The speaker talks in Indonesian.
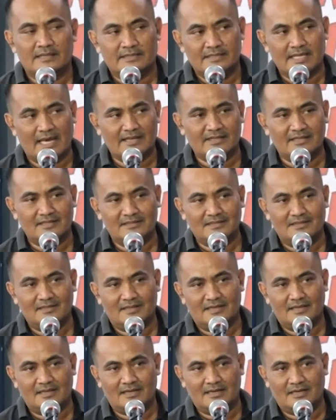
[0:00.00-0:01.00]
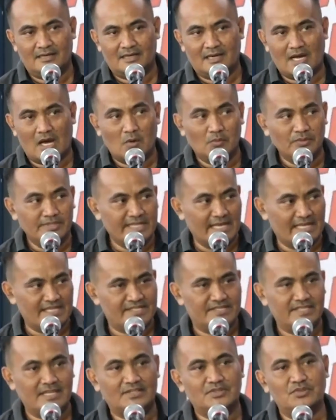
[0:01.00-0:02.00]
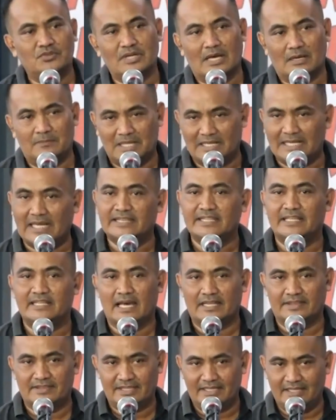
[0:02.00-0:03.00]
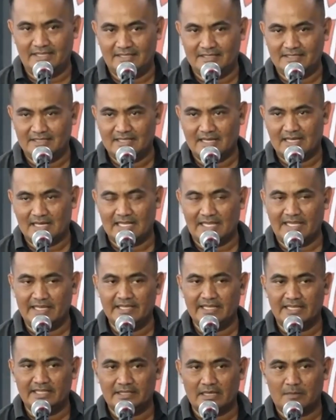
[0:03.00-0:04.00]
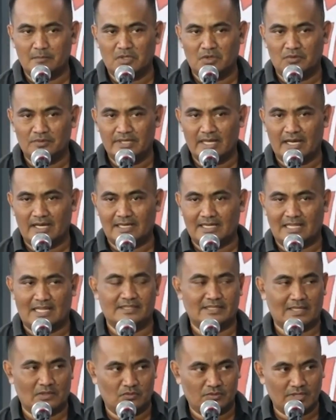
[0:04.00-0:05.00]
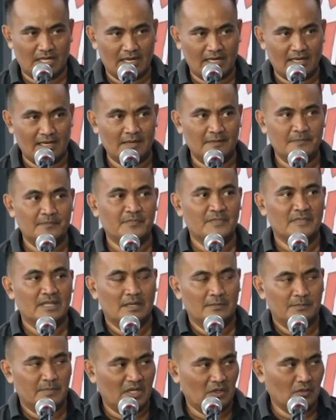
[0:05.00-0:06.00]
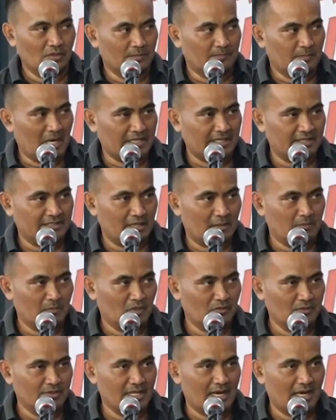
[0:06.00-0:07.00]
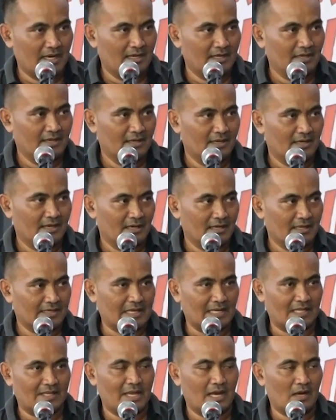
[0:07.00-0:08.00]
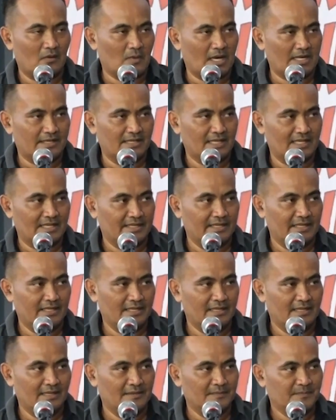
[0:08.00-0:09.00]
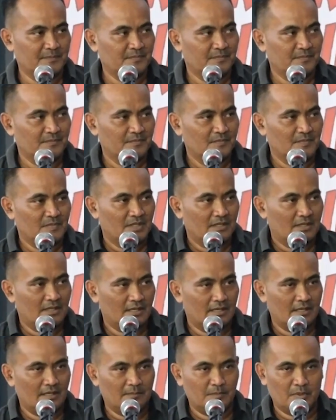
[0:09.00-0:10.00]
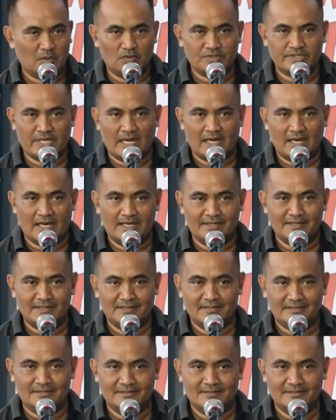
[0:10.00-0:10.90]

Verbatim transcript: dan e, audiensnya juga berganti-ganti. Hari ini kita mengundang Karang Taruna, minggu depan kita mengundang e, karyawan dari e, perusahaan